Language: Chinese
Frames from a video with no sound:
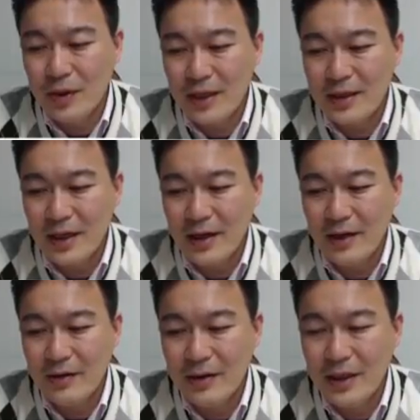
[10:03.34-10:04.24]
是我刚刚讲的
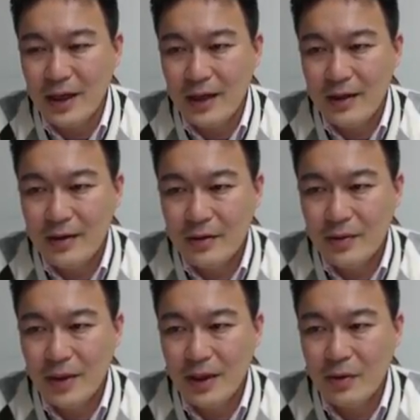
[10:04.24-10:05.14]
L 一啊，
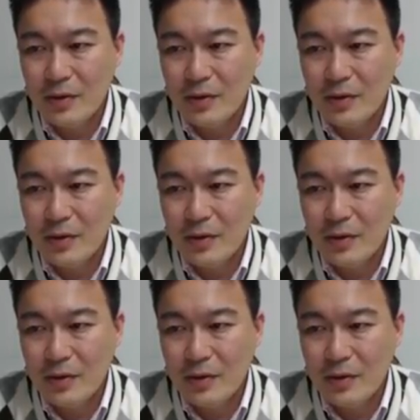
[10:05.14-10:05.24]
对不对？